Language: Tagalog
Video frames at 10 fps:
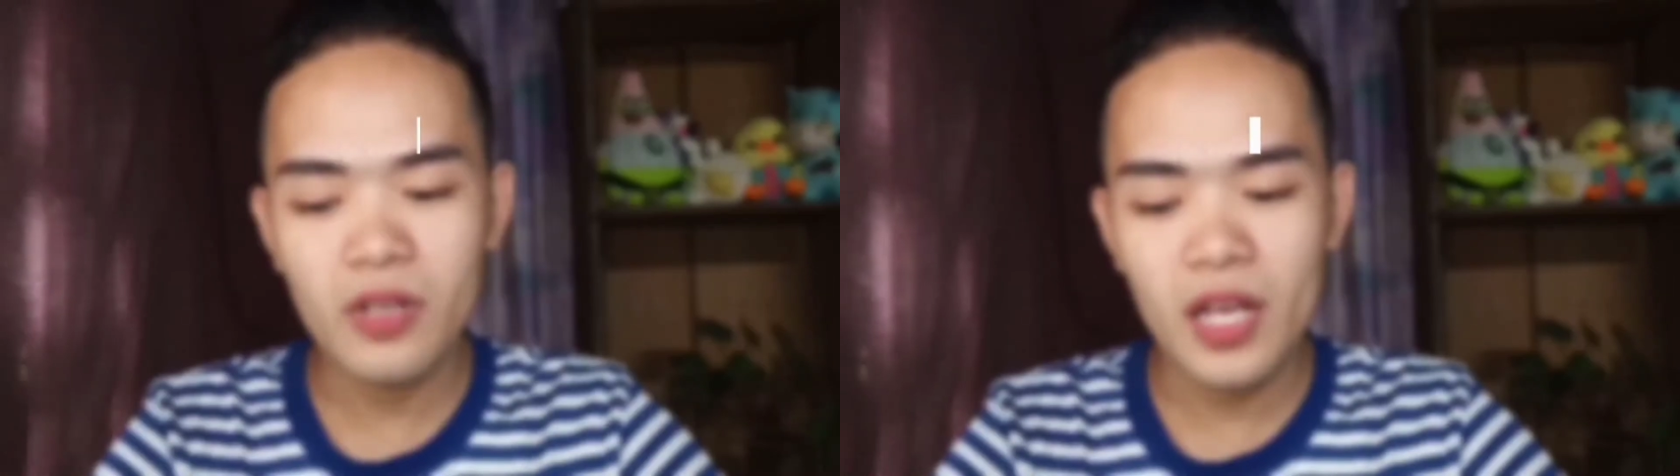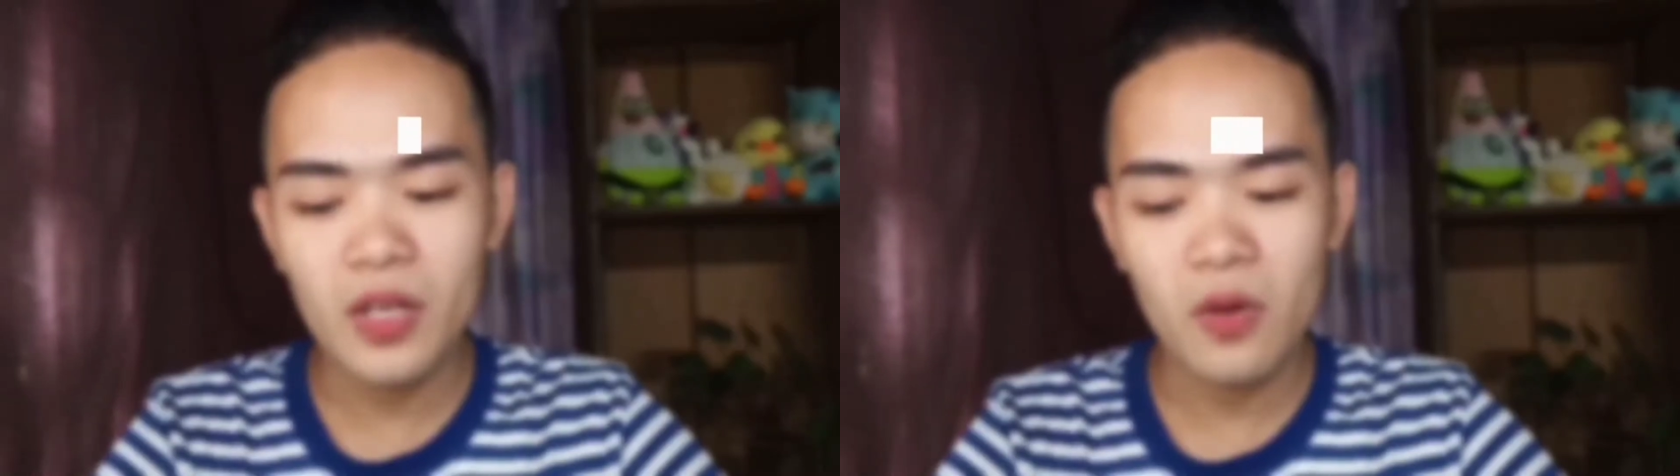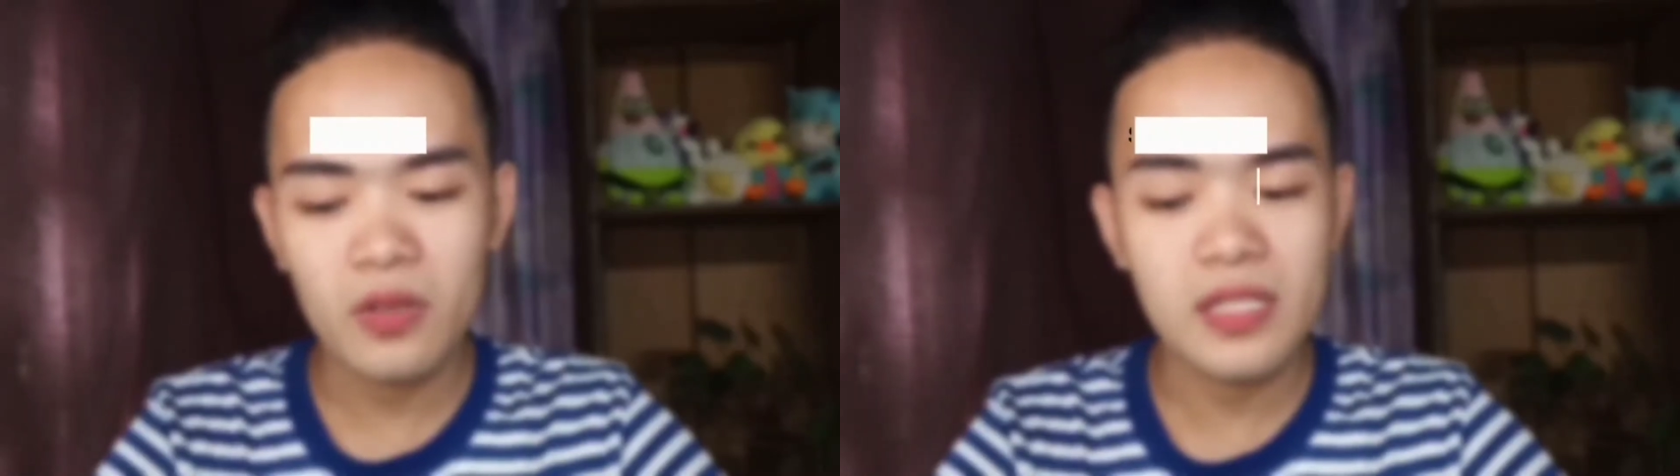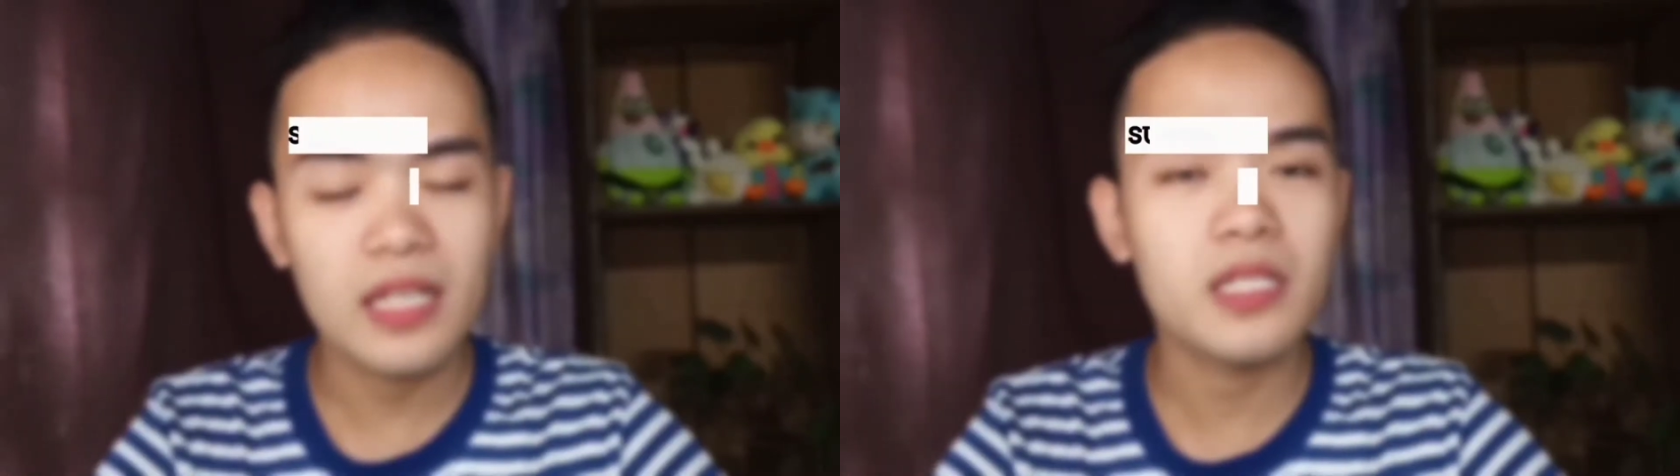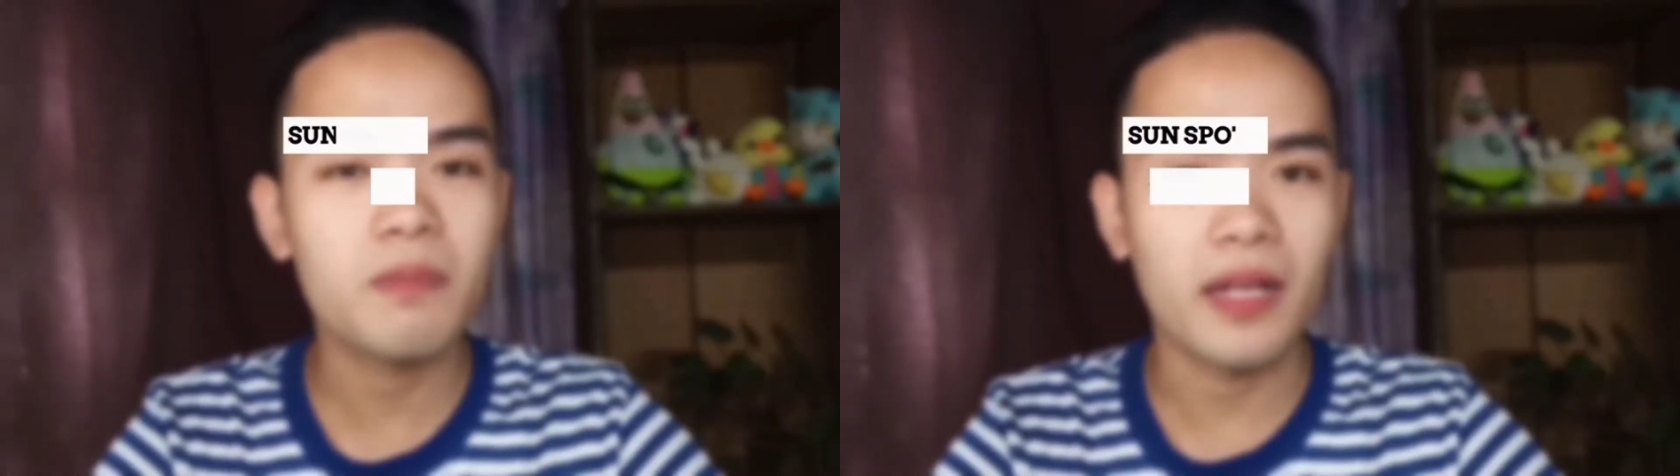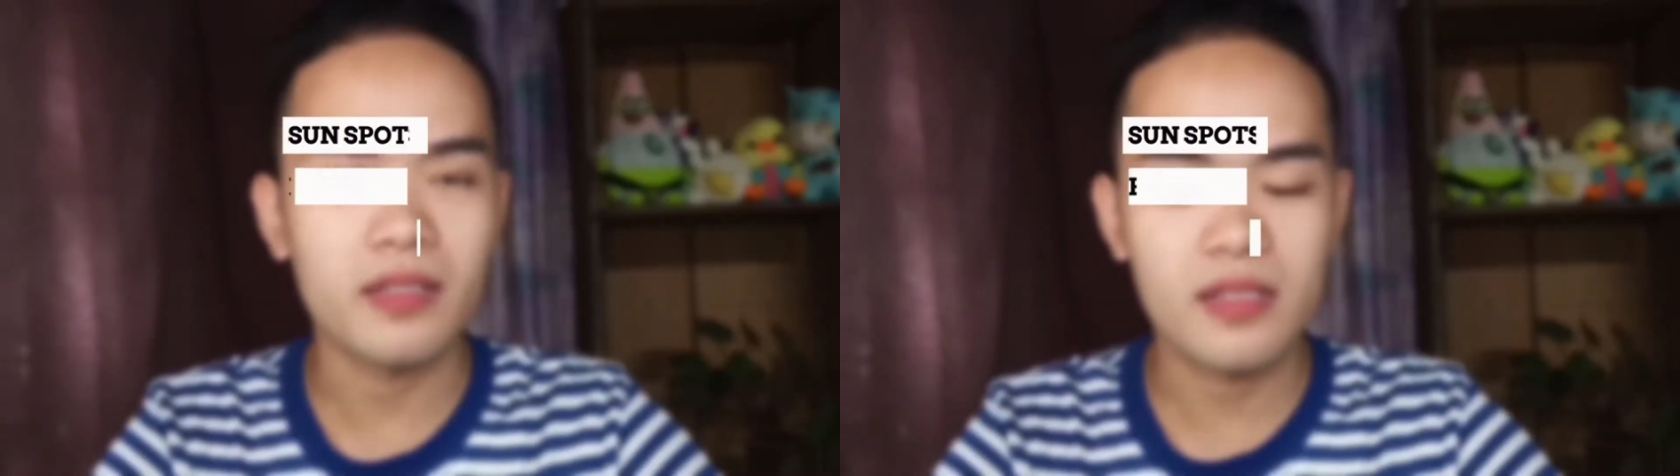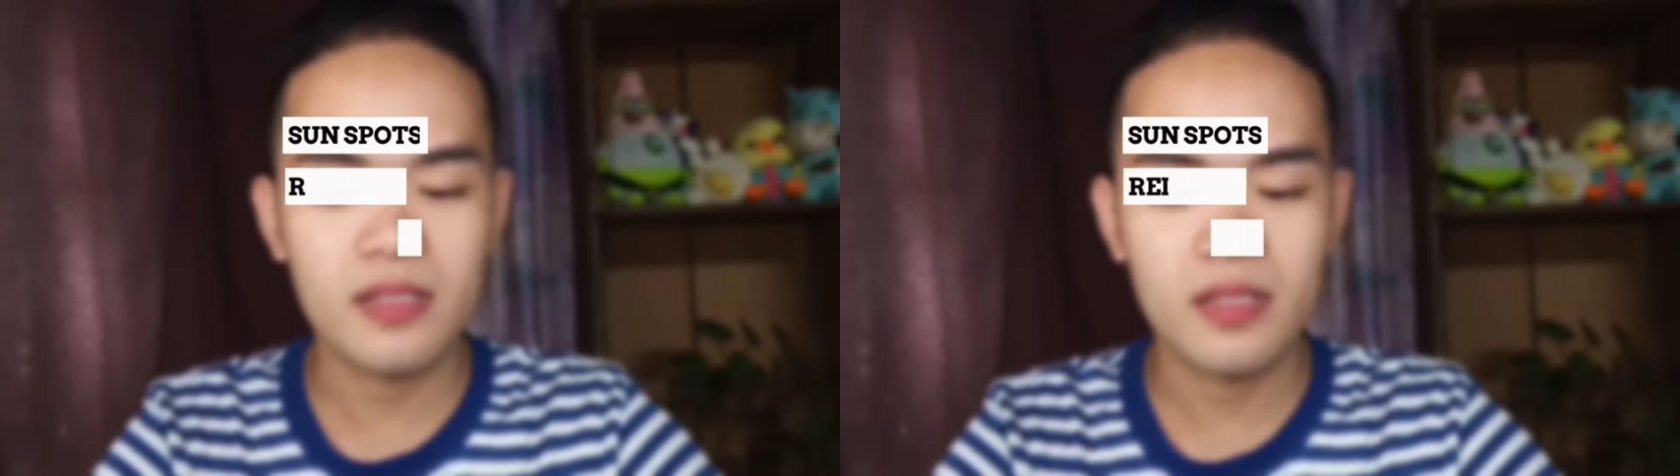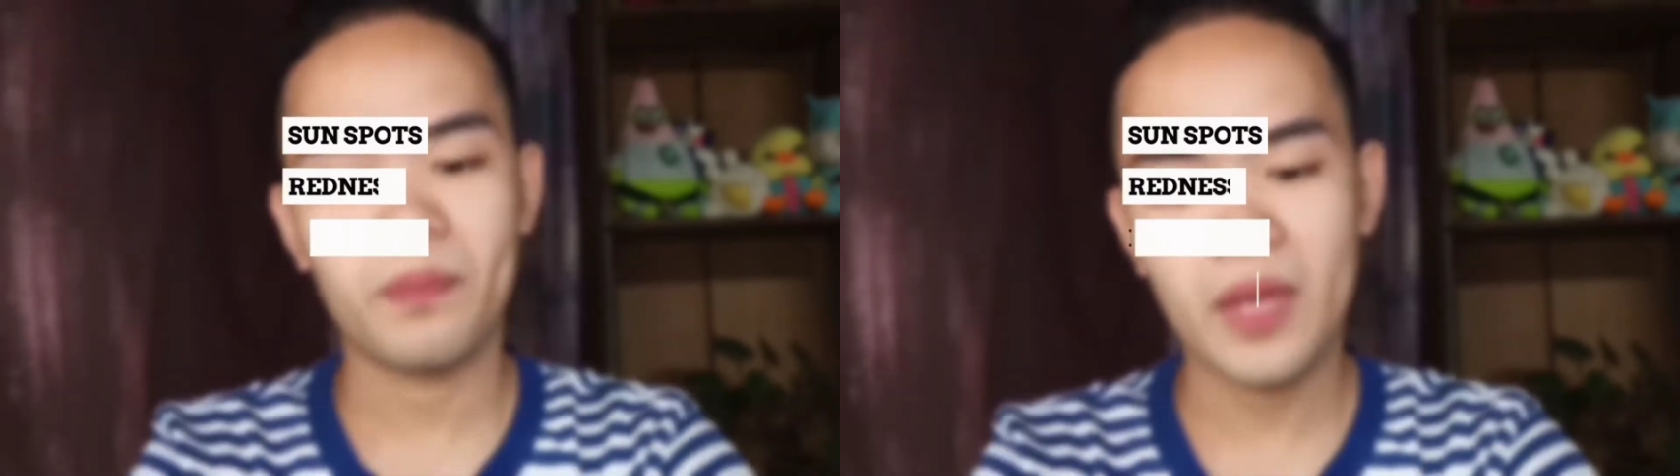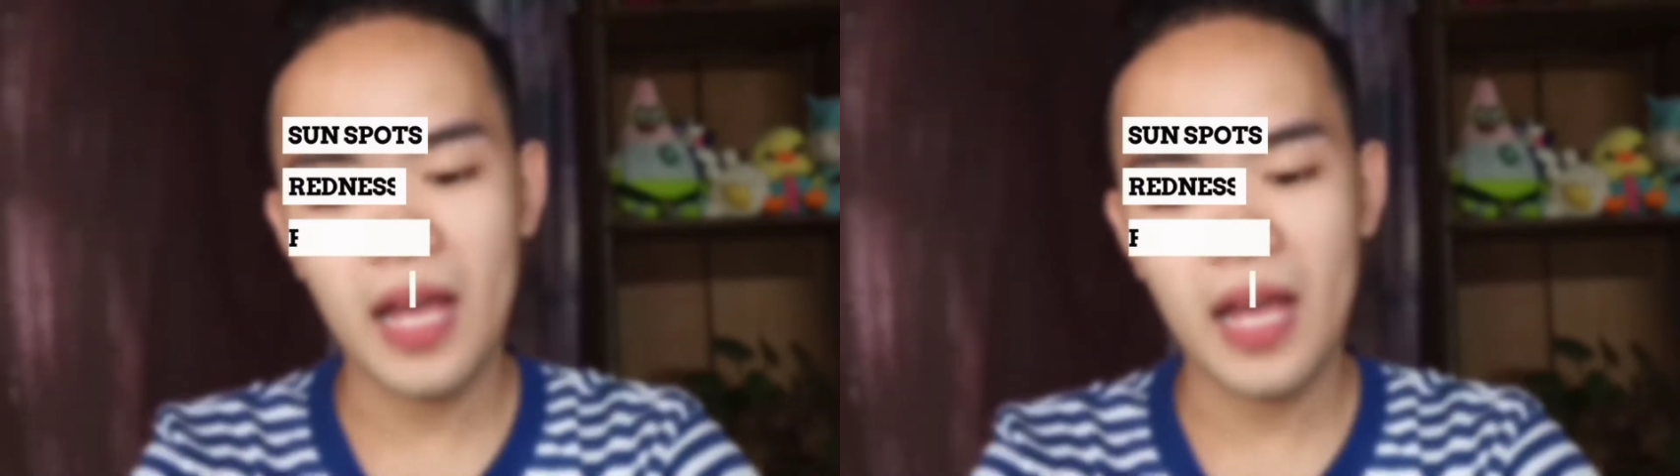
daw niya yung sunspots,